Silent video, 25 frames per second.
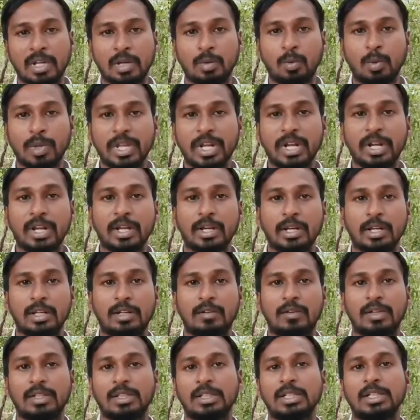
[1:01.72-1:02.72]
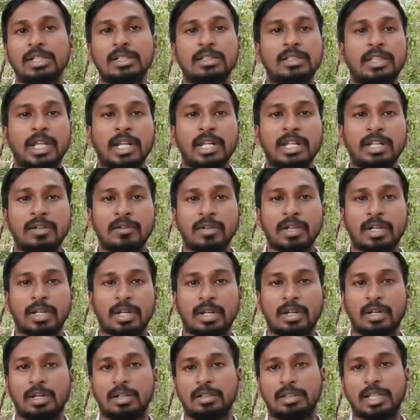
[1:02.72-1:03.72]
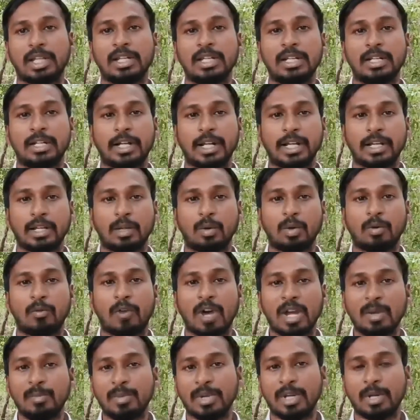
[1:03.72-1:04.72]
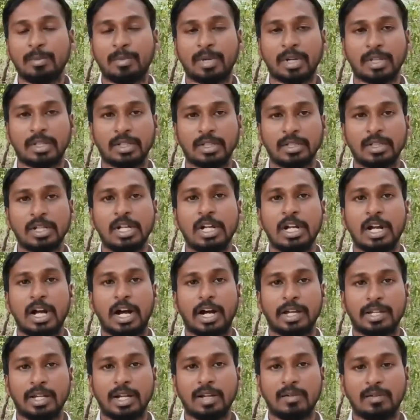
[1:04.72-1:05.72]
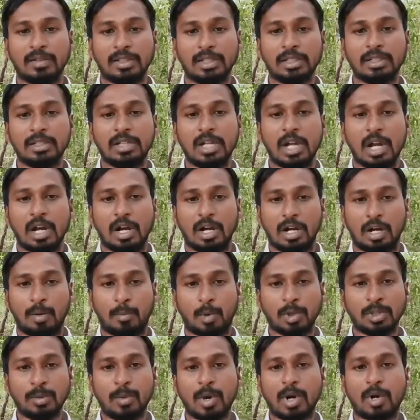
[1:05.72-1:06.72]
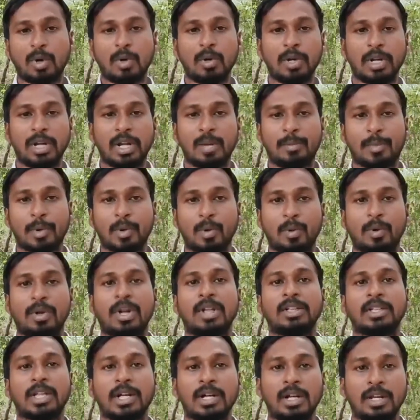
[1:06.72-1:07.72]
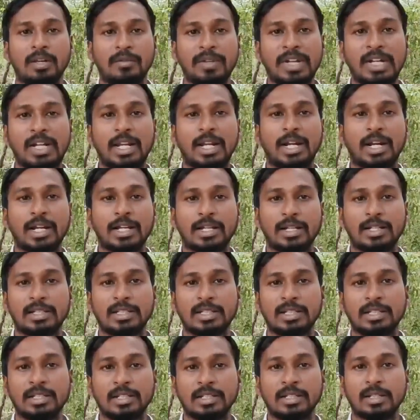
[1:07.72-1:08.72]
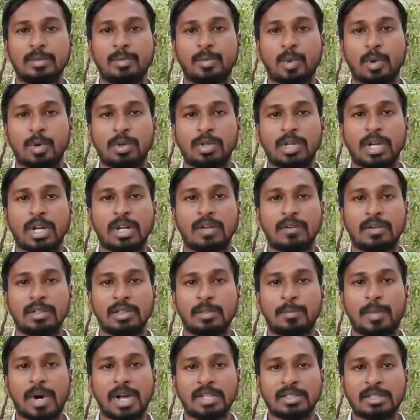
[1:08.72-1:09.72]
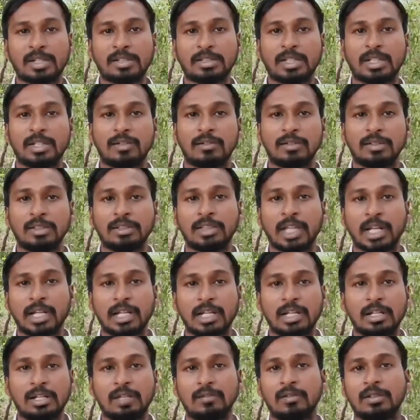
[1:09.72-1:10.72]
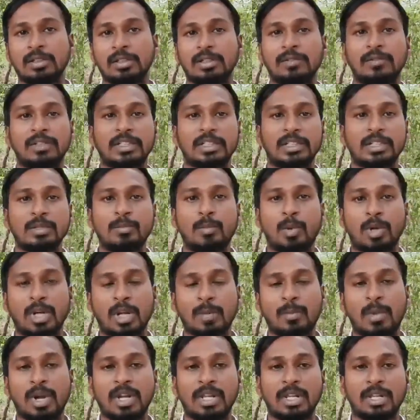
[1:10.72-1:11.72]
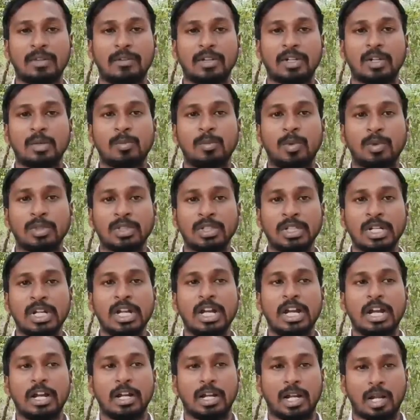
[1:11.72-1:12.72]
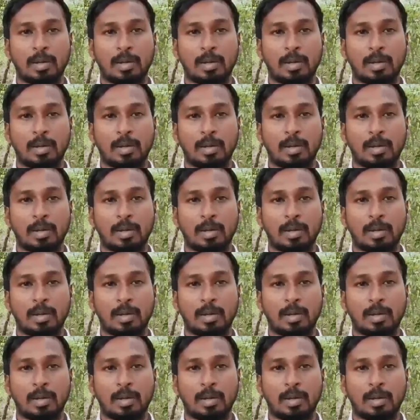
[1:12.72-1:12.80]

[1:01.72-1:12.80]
பல்வேறு உயிரினங்களுக்கு வந்து தண்ணீர் வைக்கிற தண்ணீர் கிடைக்கிற ஒரு வாய்ப்பு ஏற்படுது அதனால் வந்து பொதுமக்களும் என்ன பண்ணணும்னா தங்கள் வீட்டில் கிடைக்கிற சின்ன சின்ன பொருட்களில் வந்து பாத்திரத்தில் வந்து தண்ணி வந்து வச்சு மொட்டை மாடியில் போது